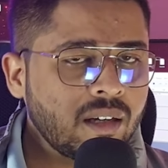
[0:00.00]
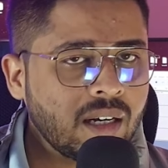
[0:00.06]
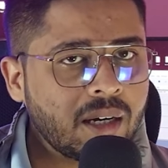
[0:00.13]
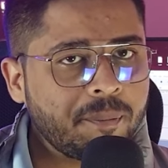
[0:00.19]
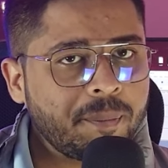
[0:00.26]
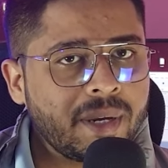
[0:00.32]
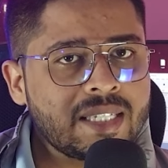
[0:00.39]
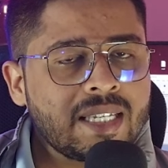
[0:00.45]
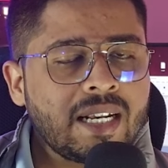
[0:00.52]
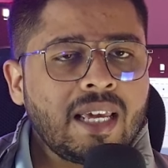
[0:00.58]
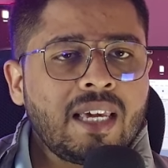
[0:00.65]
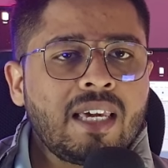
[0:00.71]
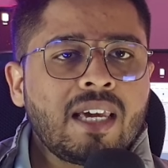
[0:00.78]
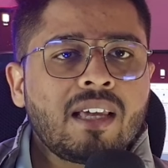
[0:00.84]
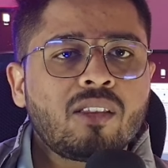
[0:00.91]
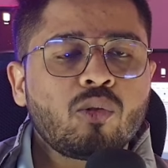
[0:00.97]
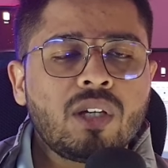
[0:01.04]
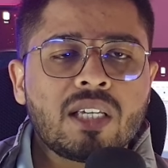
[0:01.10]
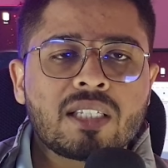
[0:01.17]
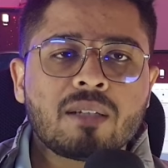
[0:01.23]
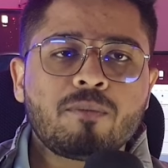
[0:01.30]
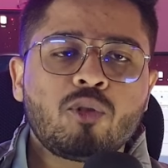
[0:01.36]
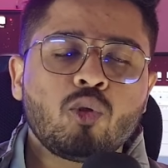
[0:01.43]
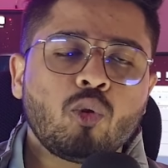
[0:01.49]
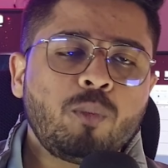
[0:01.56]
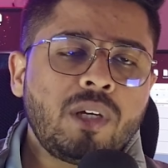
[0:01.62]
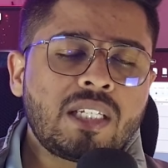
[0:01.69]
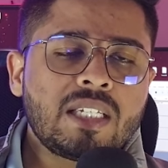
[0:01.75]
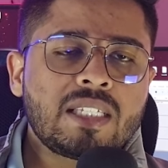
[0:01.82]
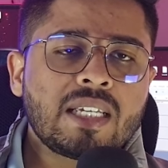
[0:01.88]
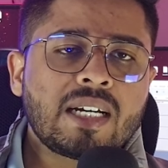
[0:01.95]
अगर पैसा नहीं है तो ये सब जो
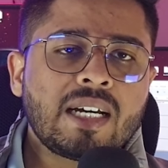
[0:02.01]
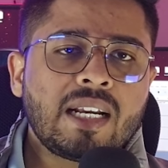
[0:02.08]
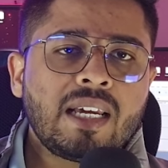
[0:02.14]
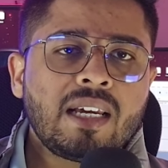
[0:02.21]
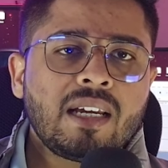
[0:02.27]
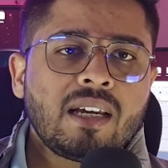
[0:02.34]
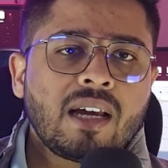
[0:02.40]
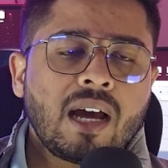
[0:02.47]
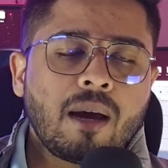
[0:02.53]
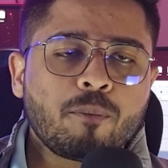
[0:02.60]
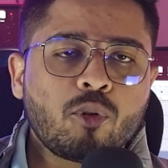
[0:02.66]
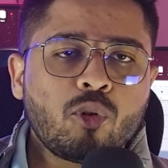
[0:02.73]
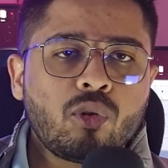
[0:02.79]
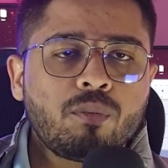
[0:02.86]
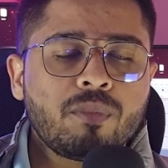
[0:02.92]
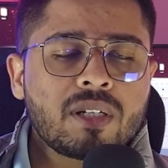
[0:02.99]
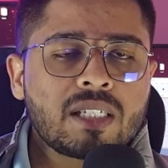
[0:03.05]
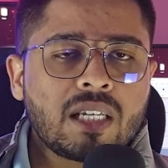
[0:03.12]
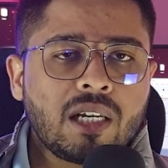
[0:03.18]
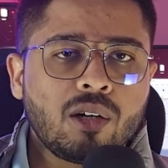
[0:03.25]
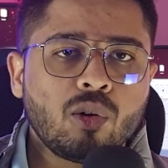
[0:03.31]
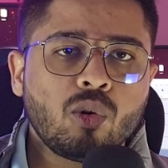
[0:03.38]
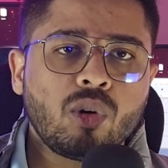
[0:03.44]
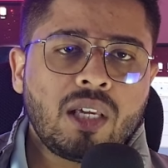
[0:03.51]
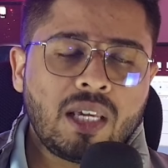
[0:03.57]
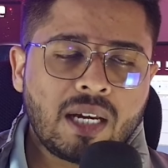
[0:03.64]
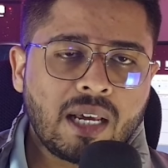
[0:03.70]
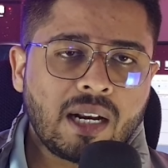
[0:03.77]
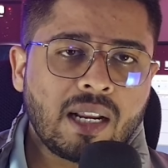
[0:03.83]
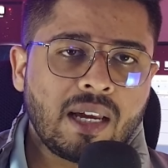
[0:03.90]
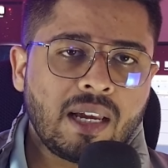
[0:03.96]
भी चीजें करें आपको बस इग्नोर ही
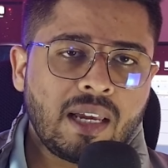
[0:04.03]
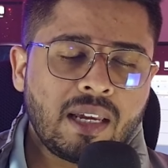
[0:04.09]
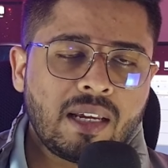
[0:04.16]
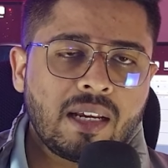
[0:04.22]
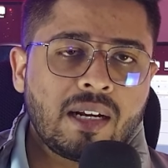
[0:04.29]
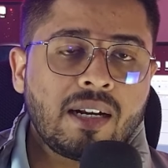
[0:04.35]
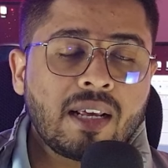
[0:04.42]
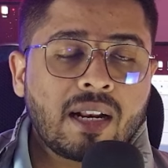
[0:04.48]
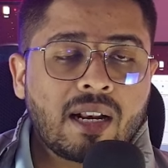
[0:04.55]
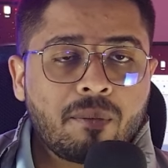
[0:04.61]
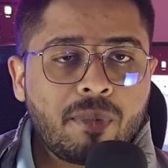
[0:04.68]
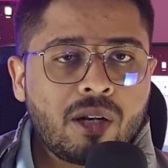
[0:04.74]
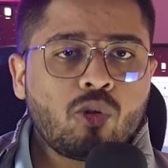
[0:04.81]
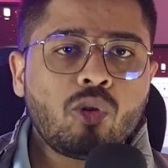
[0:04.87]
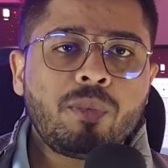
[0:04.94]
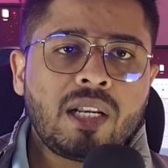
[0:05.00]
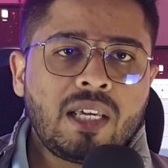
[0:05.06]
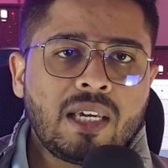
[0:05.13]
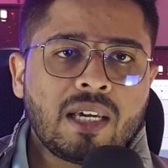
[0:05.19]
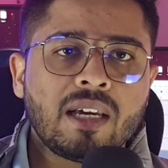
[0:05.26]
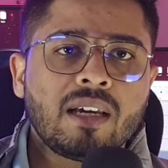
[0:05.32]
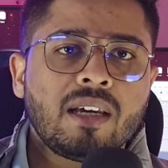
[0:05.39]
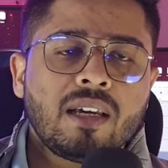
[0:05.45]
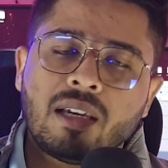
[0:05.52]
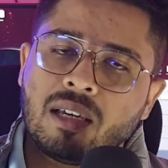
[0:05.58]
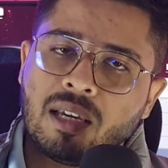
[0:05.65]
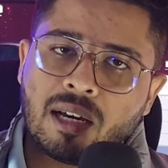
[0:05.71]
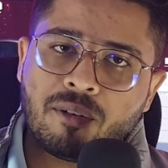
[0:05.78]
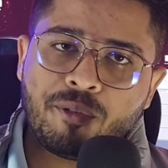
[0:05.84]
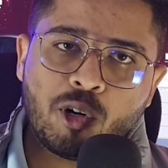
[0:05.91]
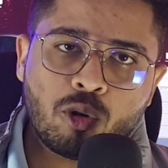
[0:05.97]
करना है डरना बिल्कुल भी नहीं है
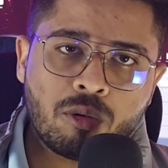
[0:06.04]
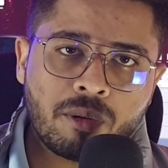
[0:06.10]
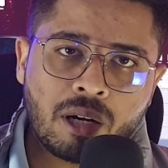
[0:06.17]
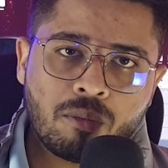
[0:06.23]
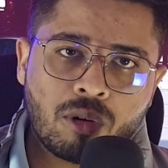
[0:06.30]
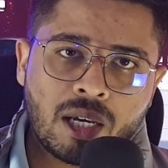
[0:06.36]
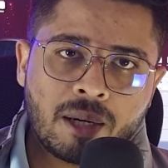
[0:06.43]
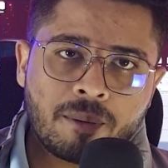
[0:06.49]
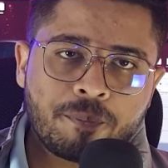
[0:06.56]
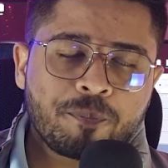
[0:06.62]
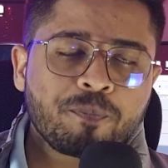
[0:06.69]
ये हर वीडियो में मैंने बोला